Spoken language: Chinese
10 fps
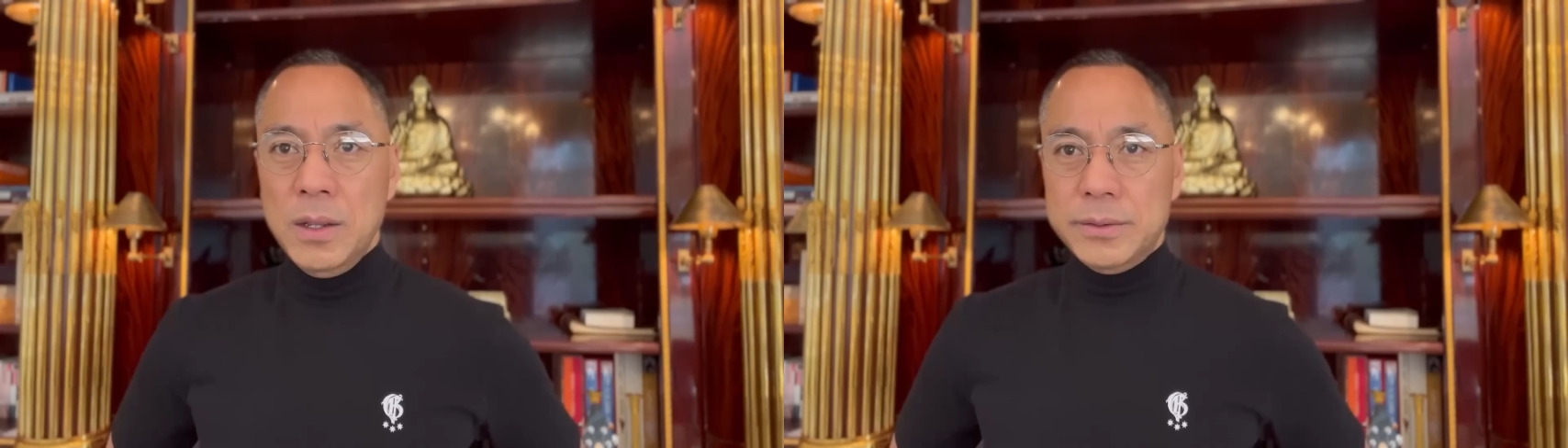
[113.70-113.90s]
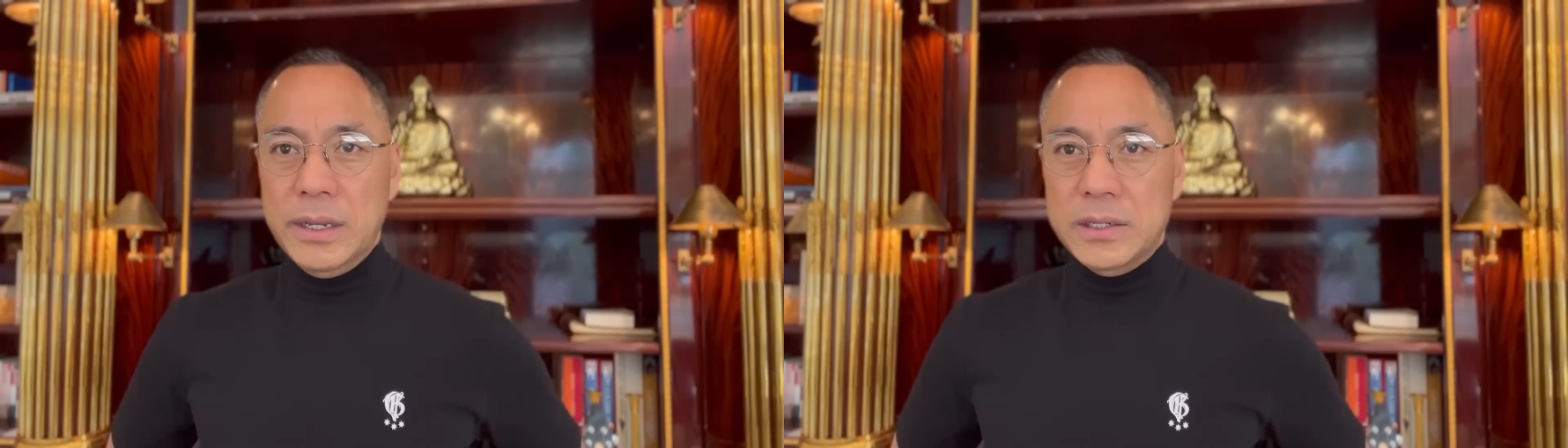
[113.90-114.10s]

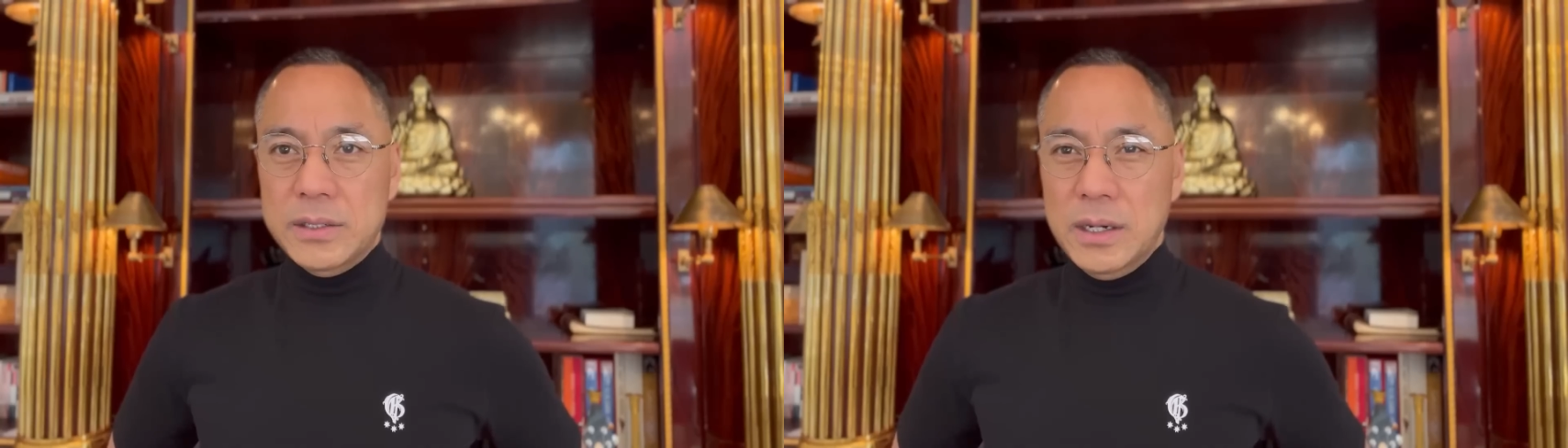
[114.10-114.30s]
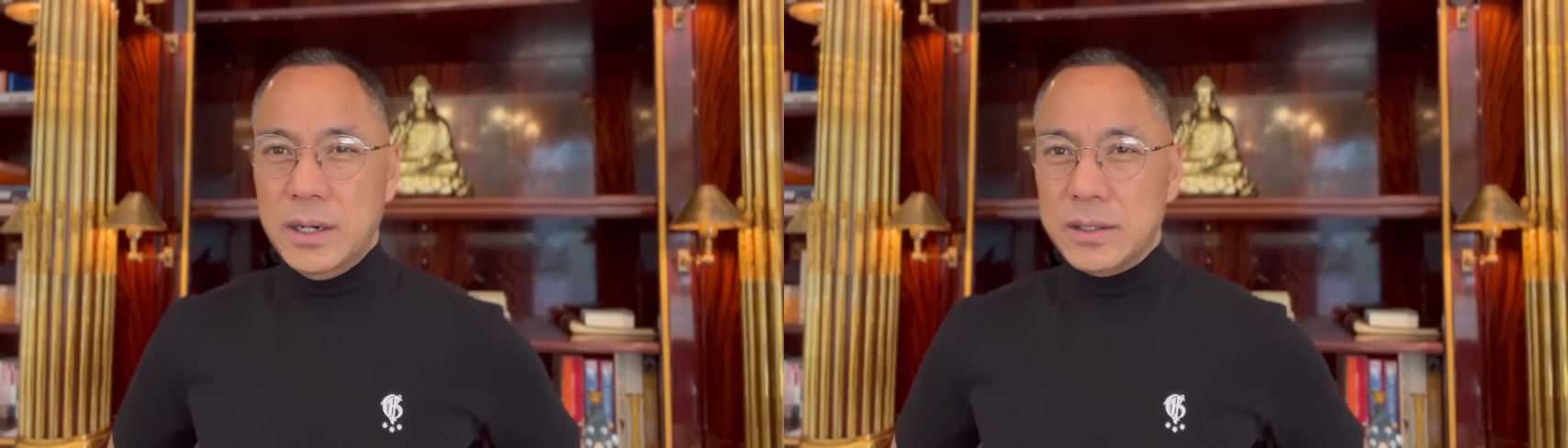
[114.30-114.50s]
在
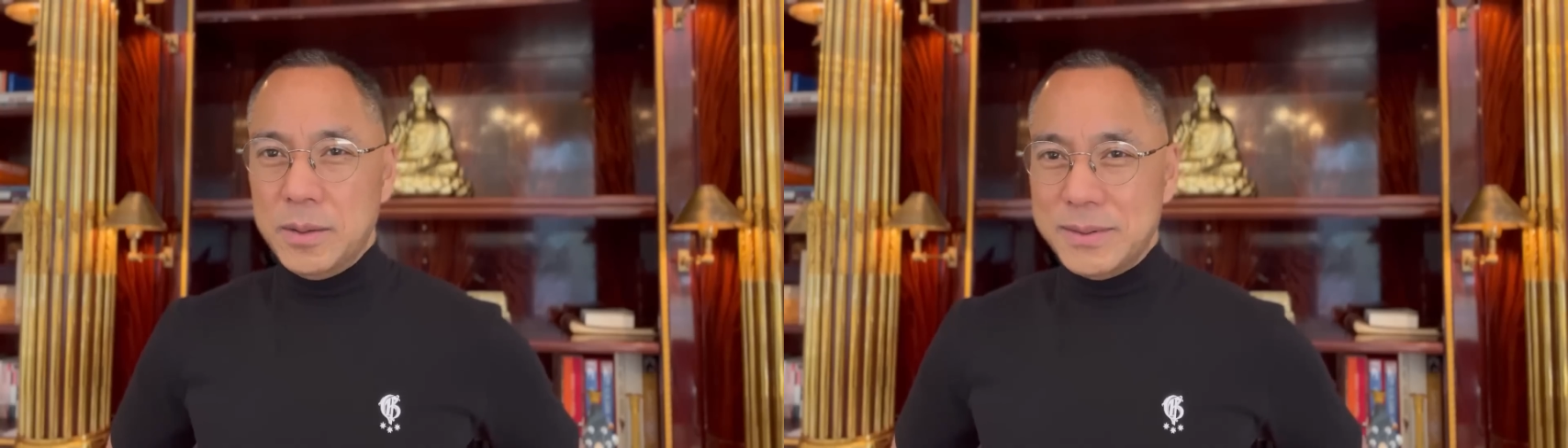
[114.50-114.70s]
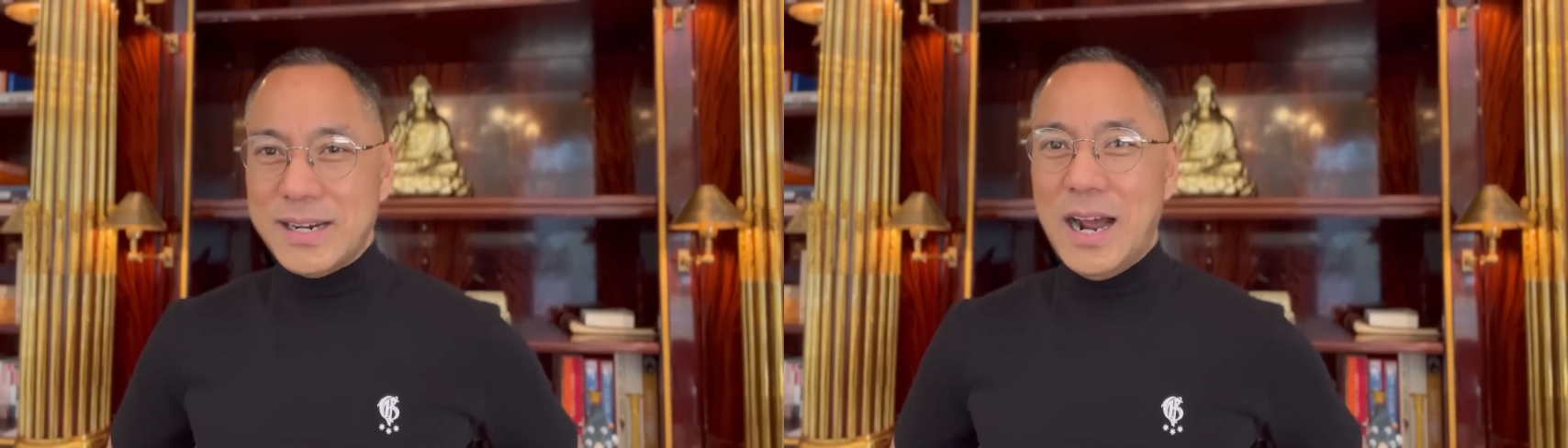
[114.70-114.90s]
香港，他
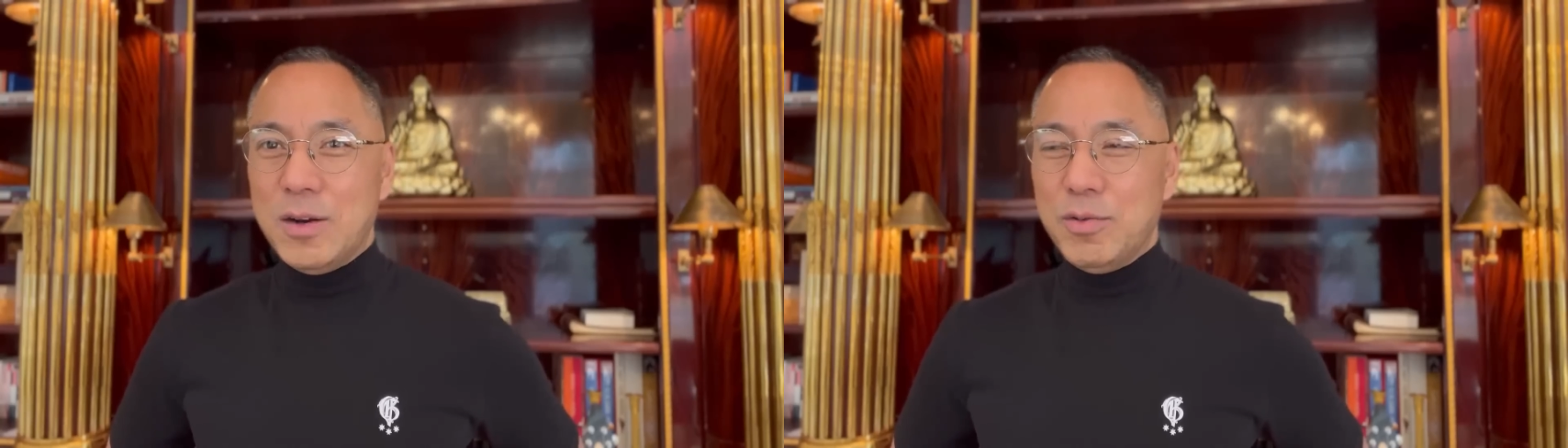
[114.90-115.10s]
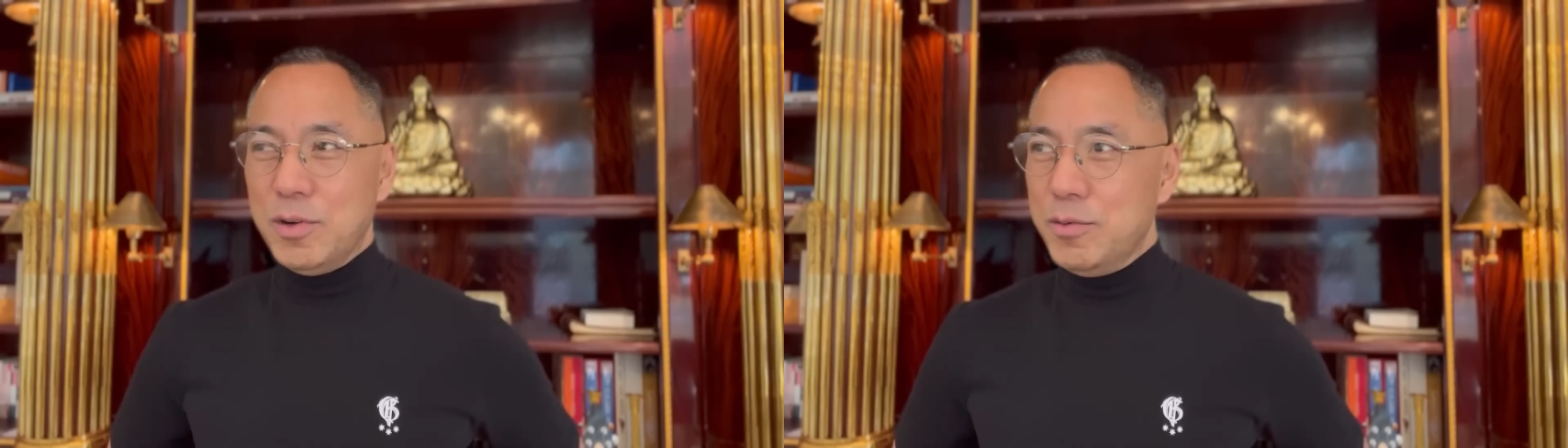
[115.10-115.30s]
们查
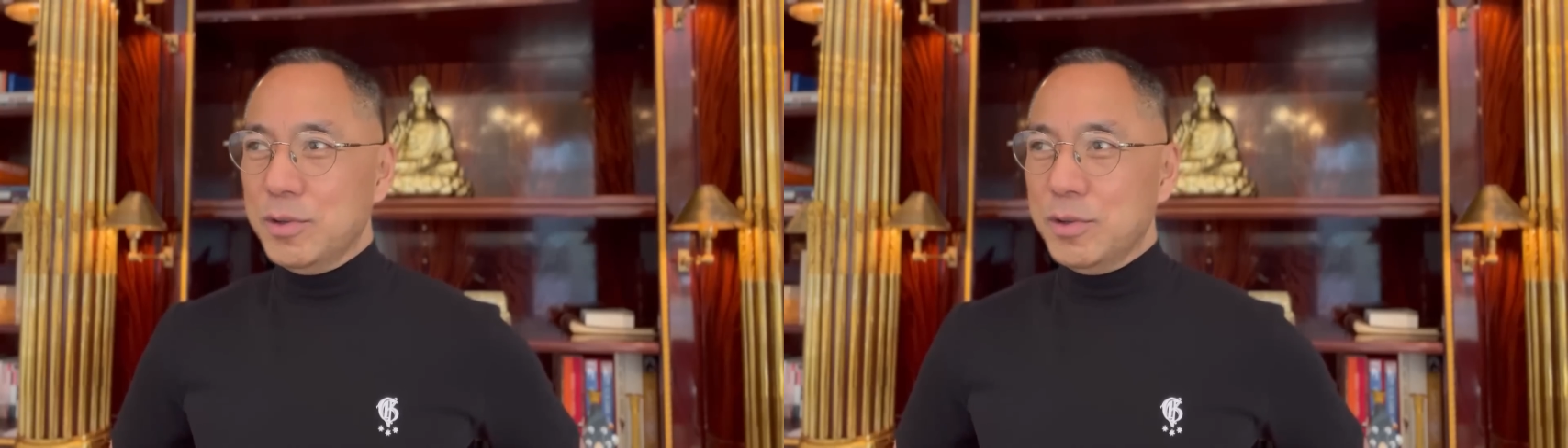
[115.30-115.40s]
出了过